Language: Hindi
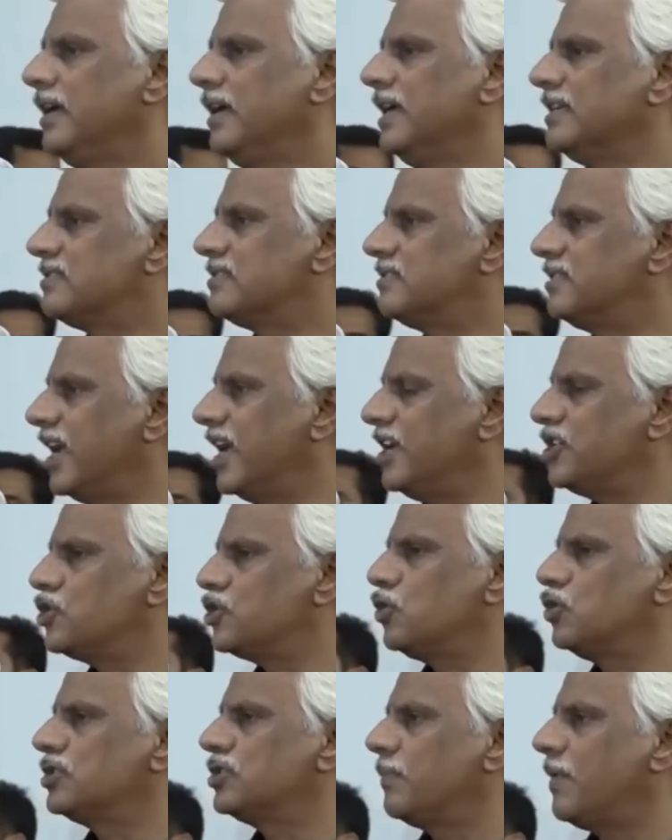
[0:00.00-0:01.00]
इस देश
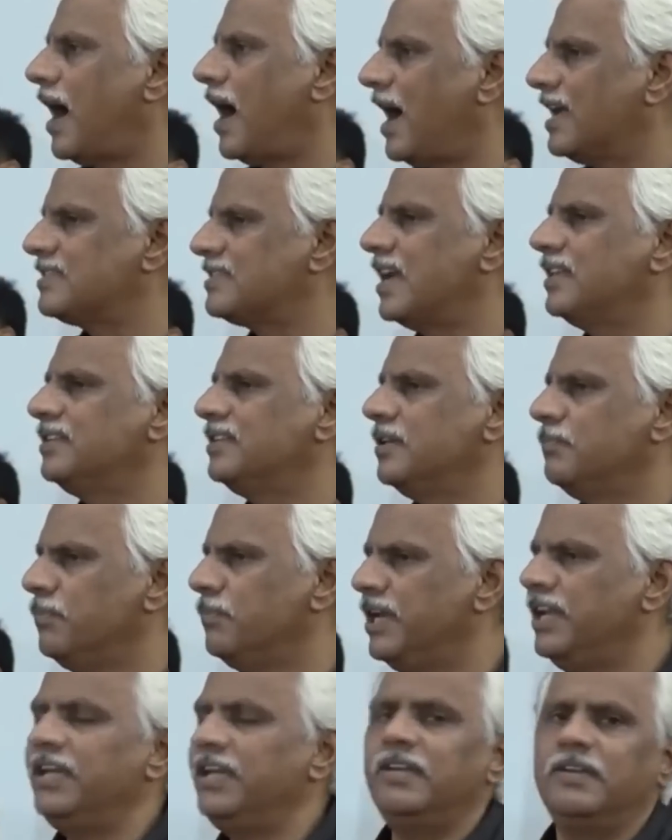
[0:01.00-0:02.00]
को जब आज़ादी
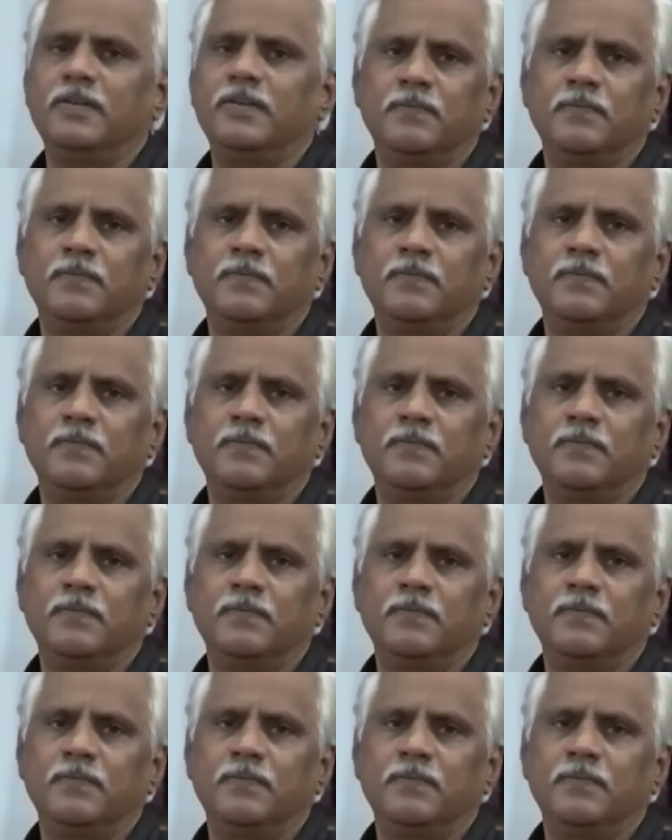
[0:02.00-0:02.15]
मिली